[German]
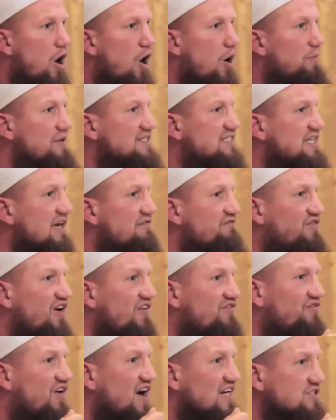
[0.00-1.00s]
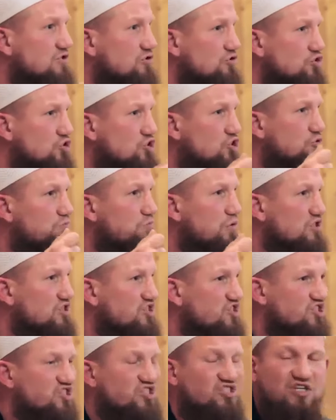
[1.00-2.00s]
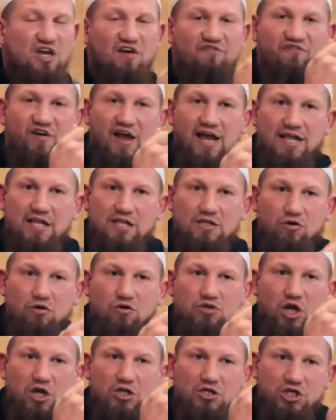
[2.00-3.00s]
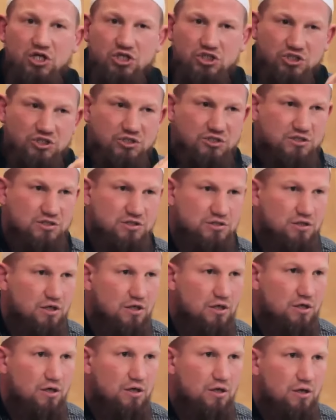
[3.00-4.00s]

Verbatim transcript: ob es dem Verfassungsschmutz gefällt oder nicht.